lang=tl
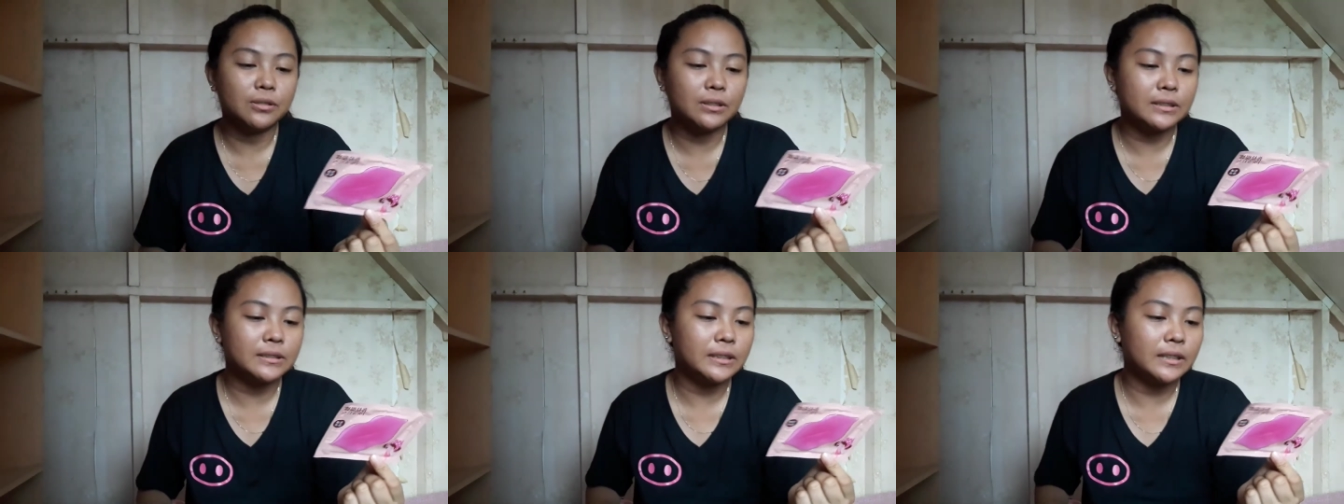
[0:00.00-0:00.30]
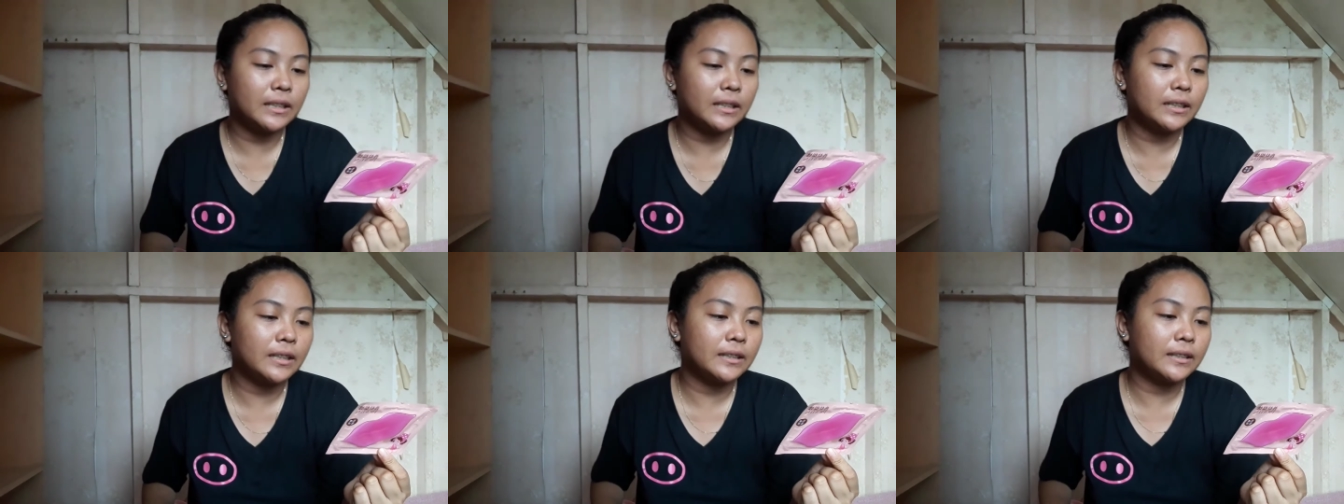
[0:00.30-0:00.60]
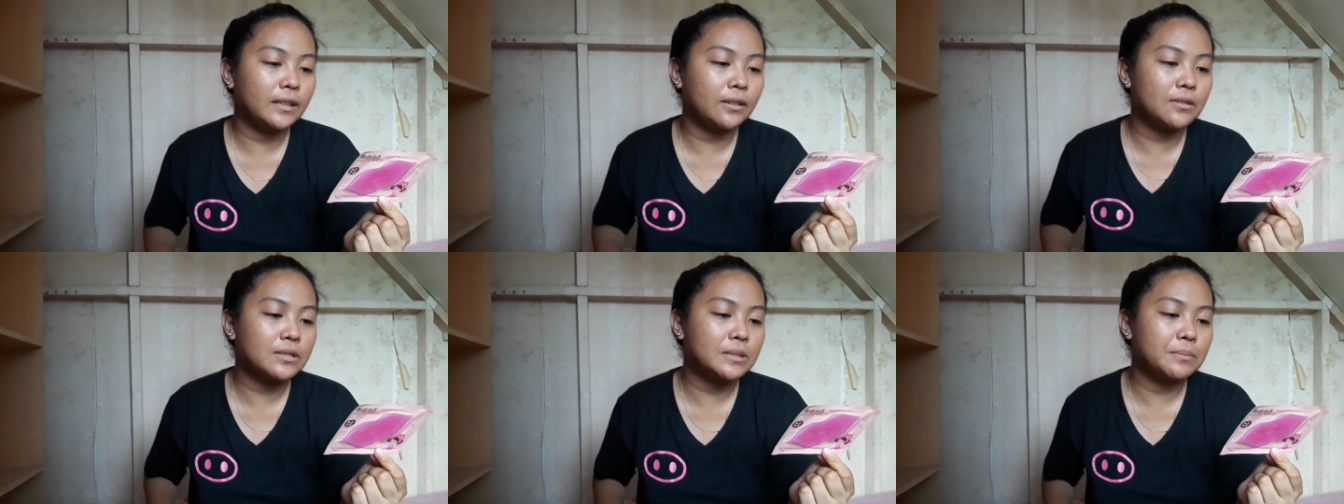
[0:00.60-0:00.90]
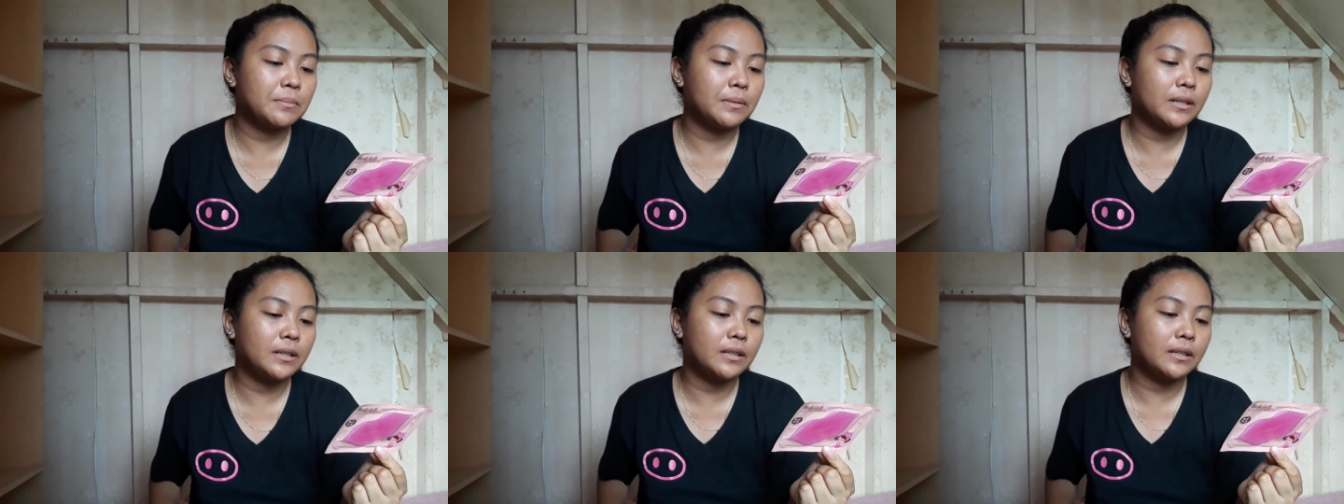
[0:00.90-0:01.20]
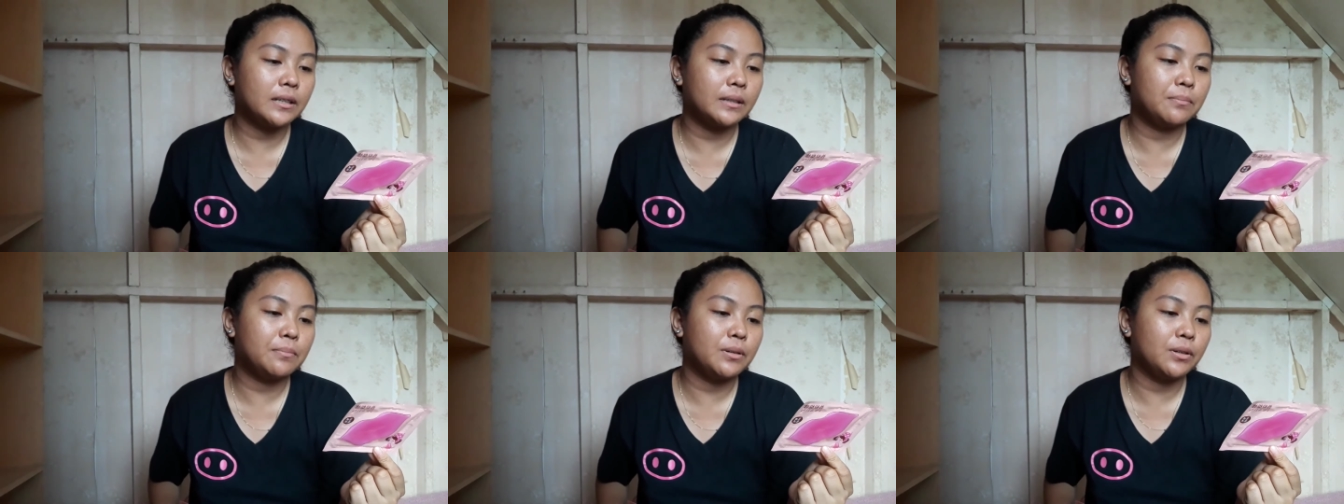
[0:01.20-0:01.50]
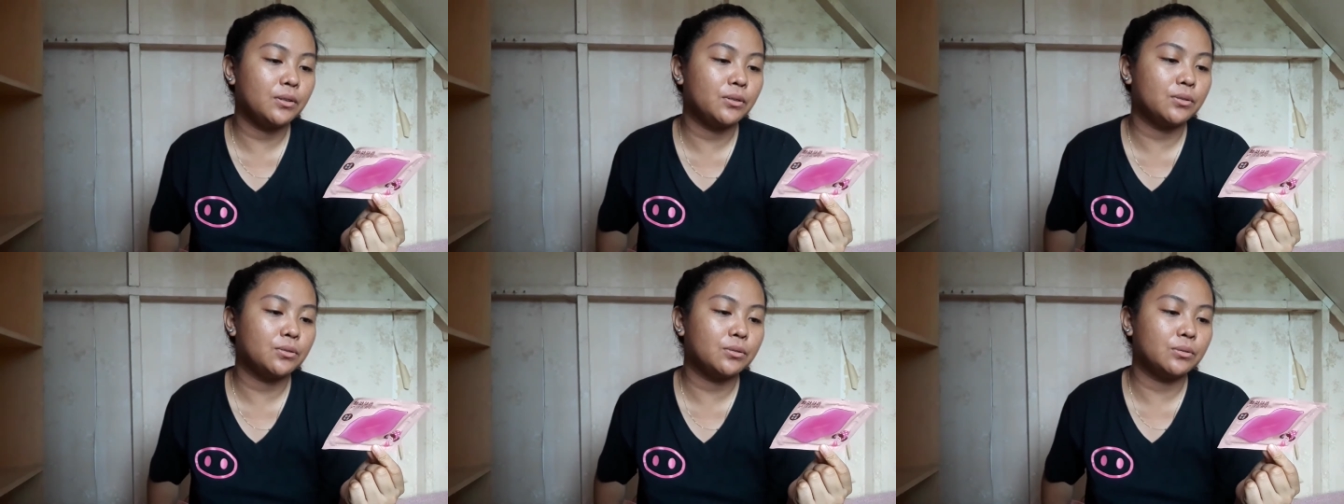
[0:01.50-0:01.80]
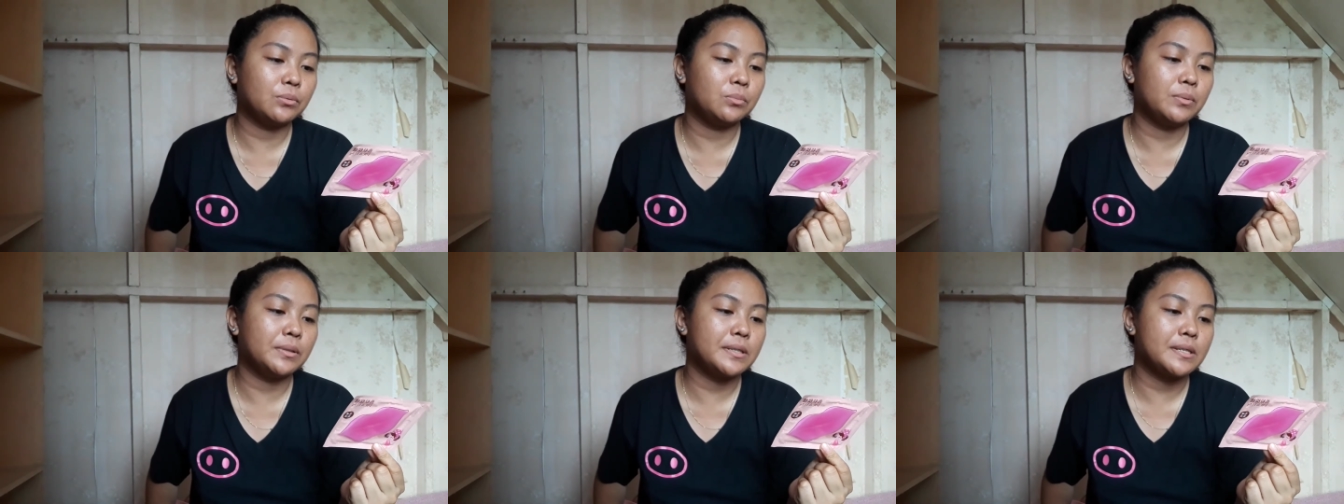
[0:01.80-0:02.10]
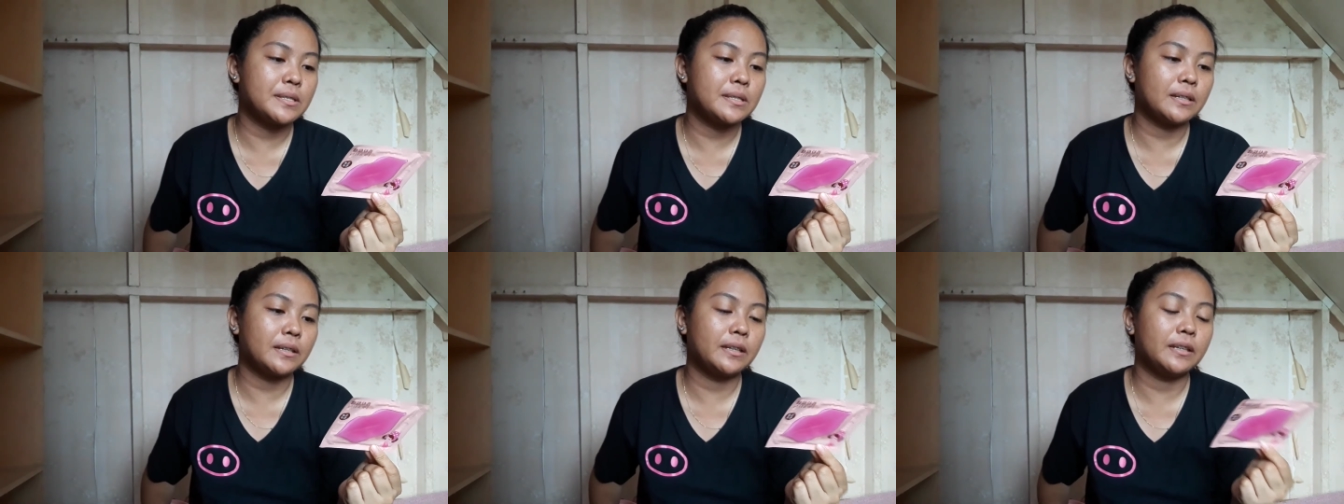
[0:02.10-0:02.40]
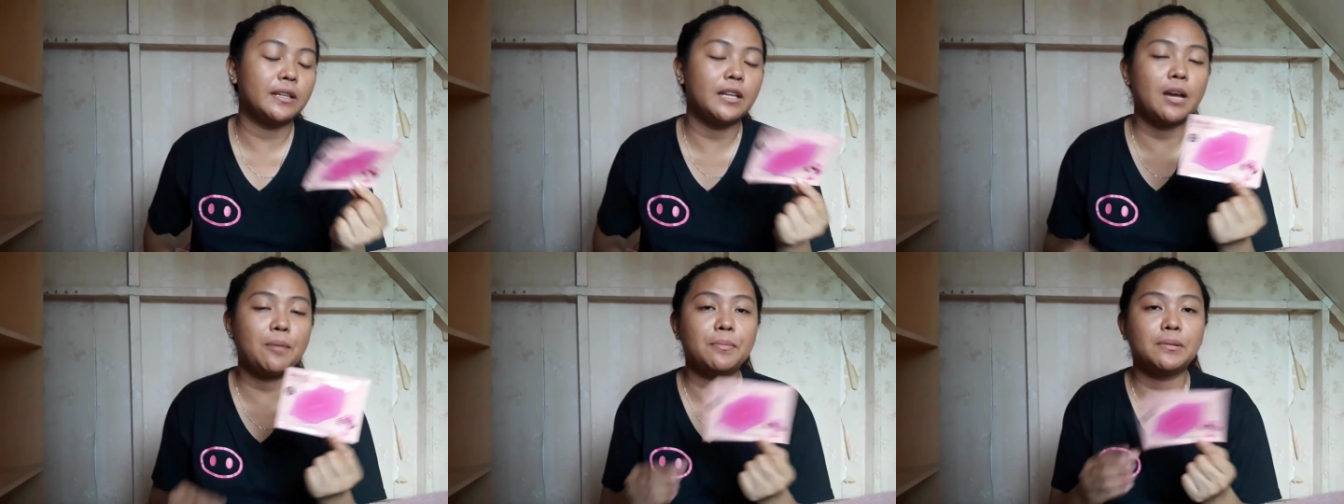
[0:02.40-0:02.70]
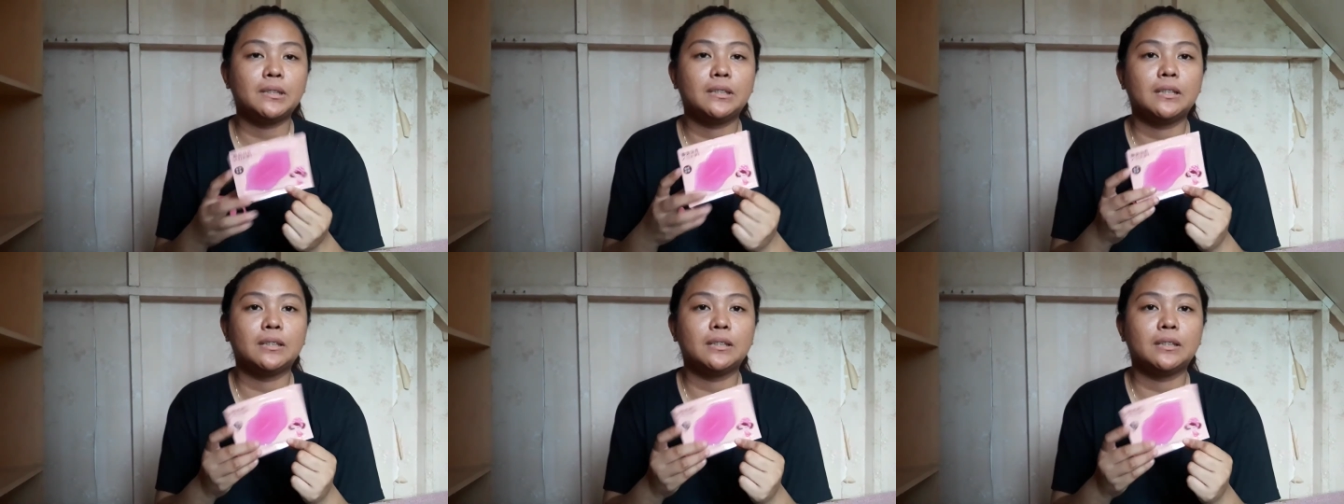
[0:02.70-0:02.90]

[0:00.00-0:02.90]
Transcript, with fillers: Kasi nakikita ko sa mga ibang YouTubers na ginagamit